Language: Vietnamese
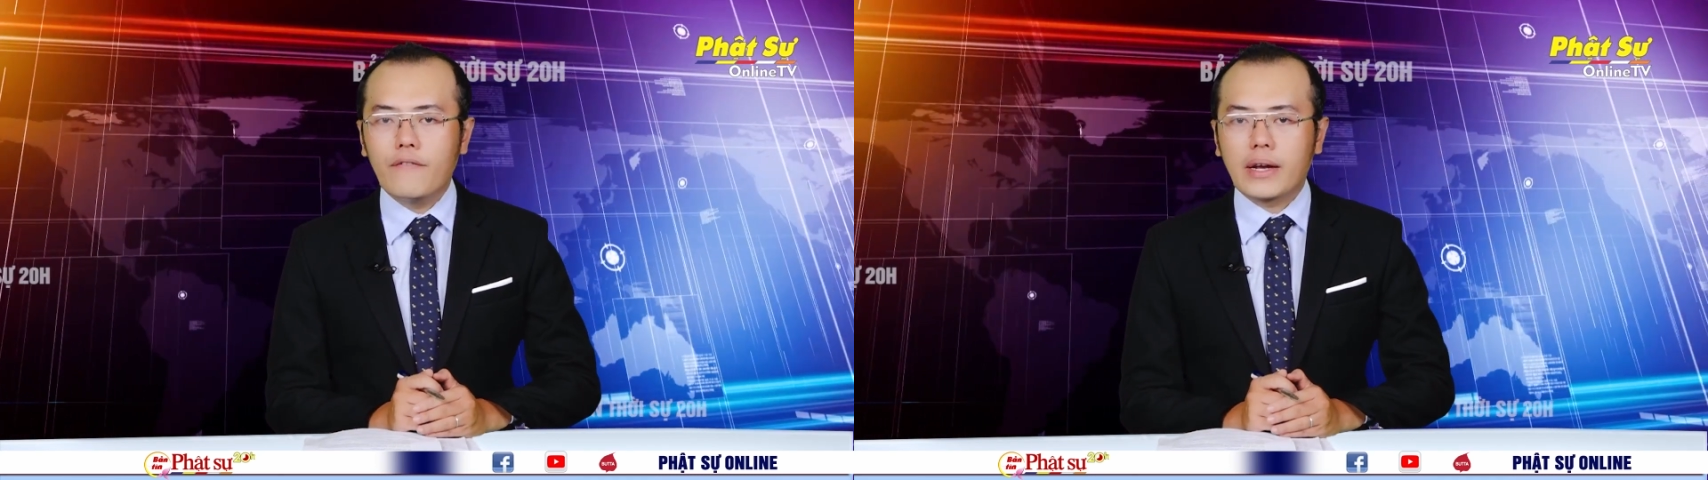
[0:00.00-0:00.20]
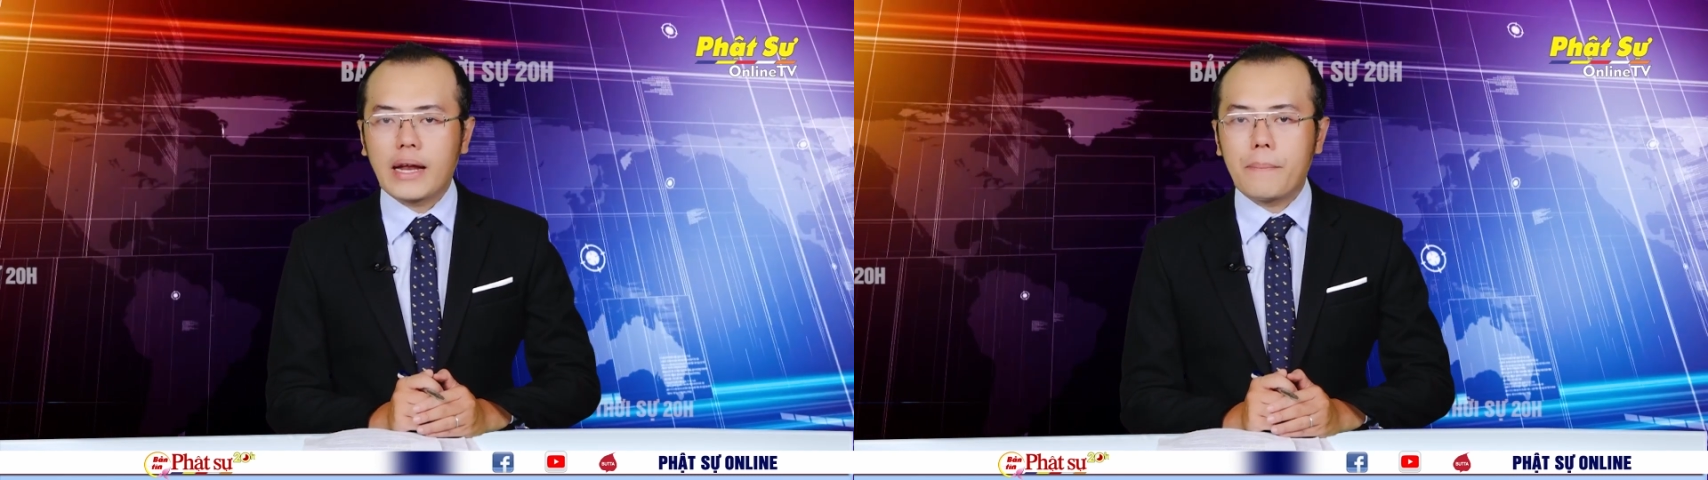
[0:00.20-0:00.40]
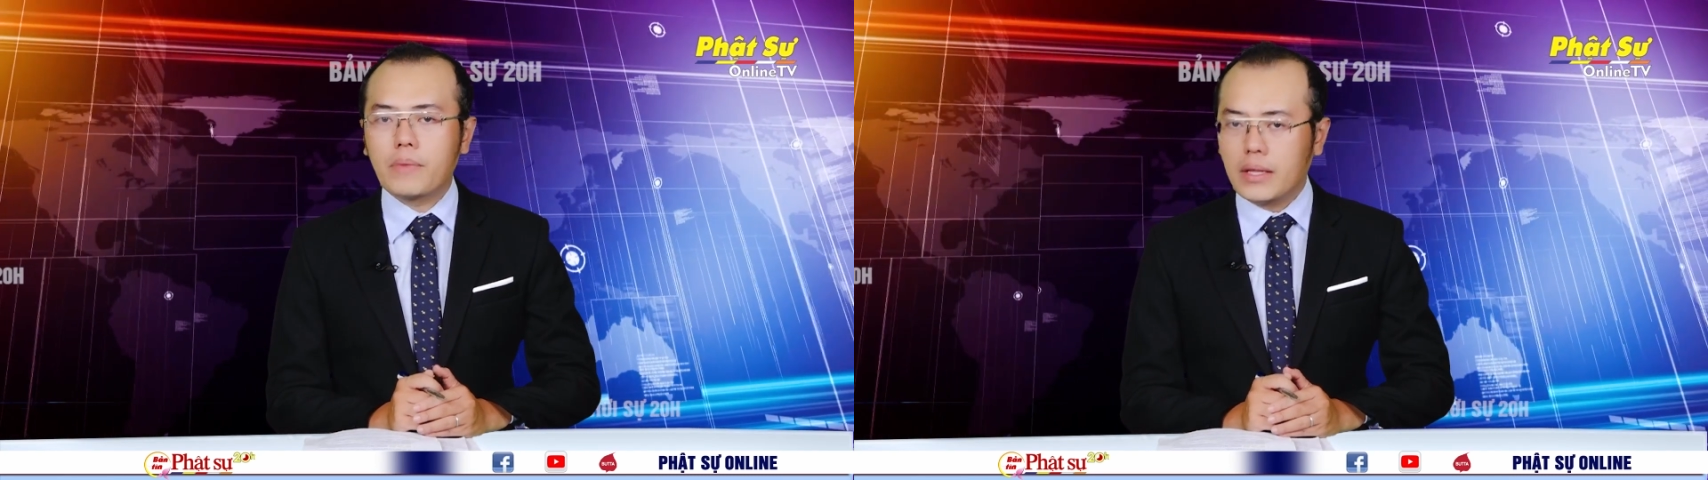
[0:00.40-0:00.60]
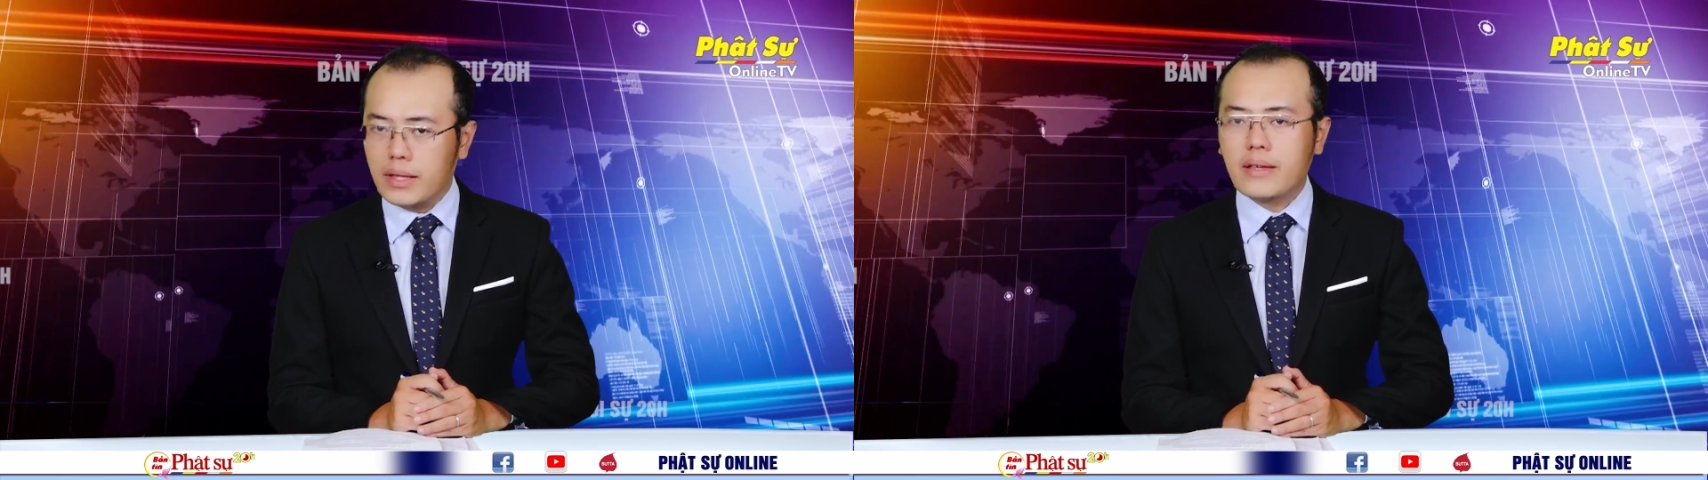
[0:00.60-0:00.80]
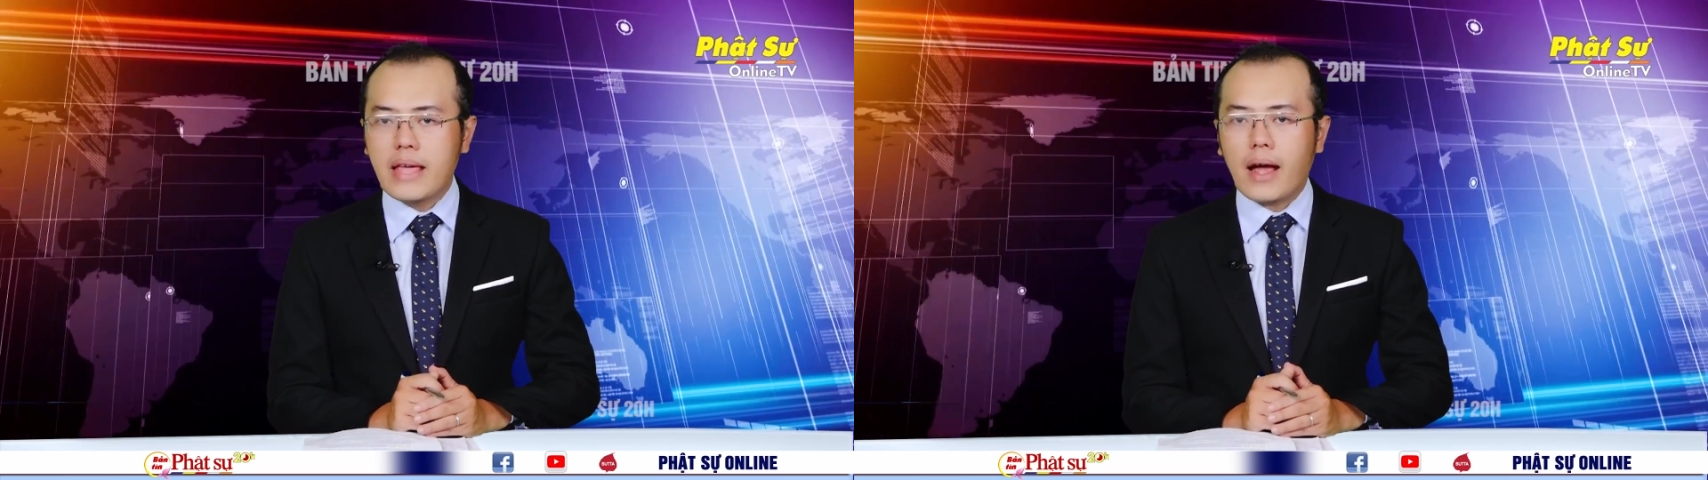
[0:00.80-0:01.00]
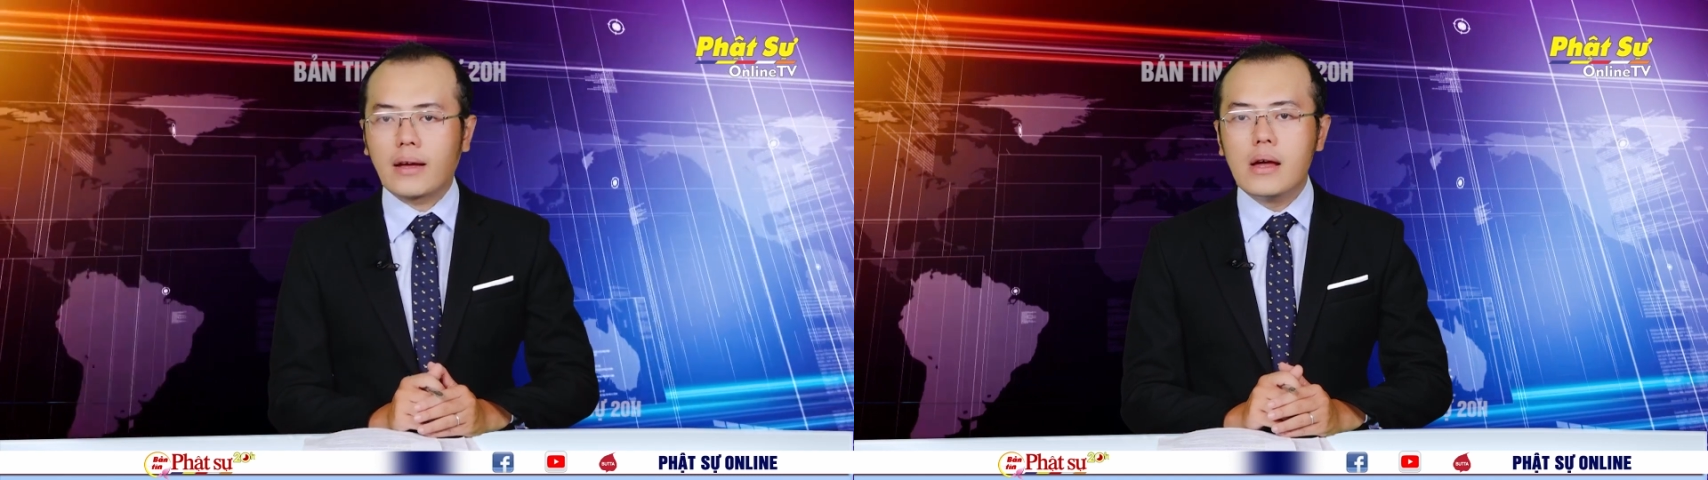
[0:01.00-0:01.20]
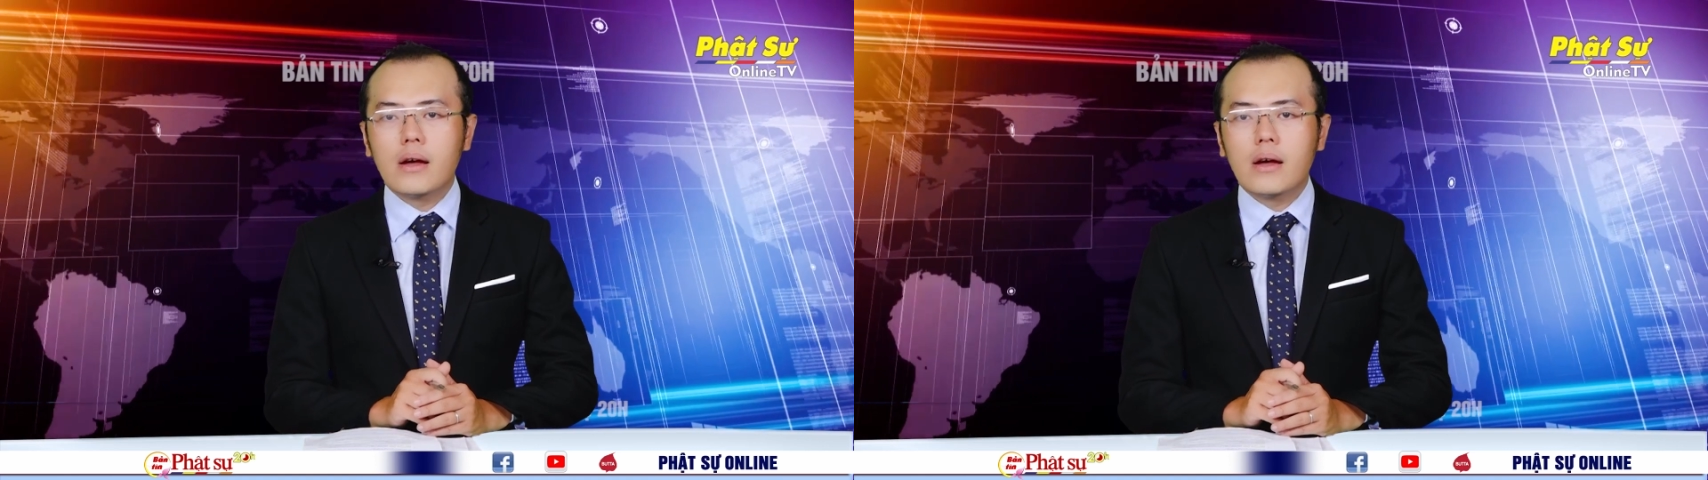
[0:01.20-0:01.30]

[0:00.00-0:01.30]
Việt Nam tỉnh Tiền Giang